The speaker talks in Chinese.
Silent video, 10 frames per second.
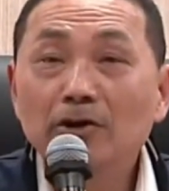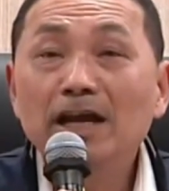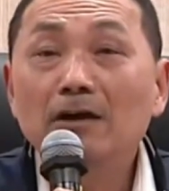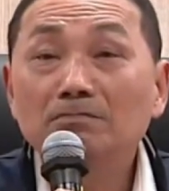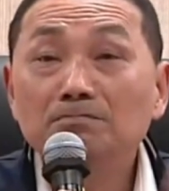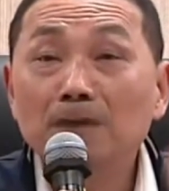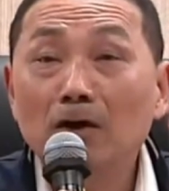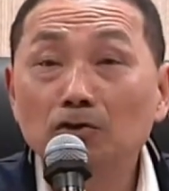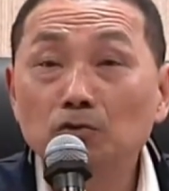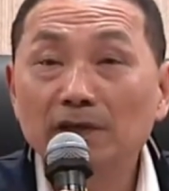核废料
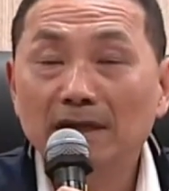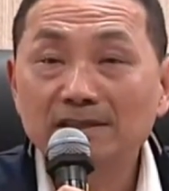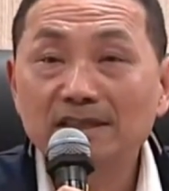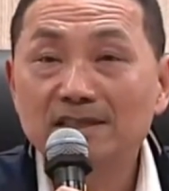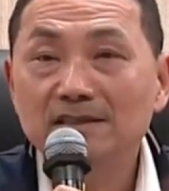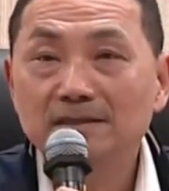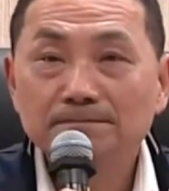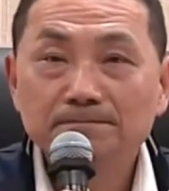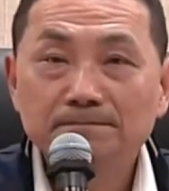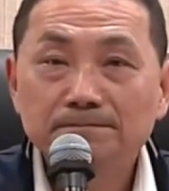帮我做两件
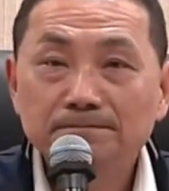事，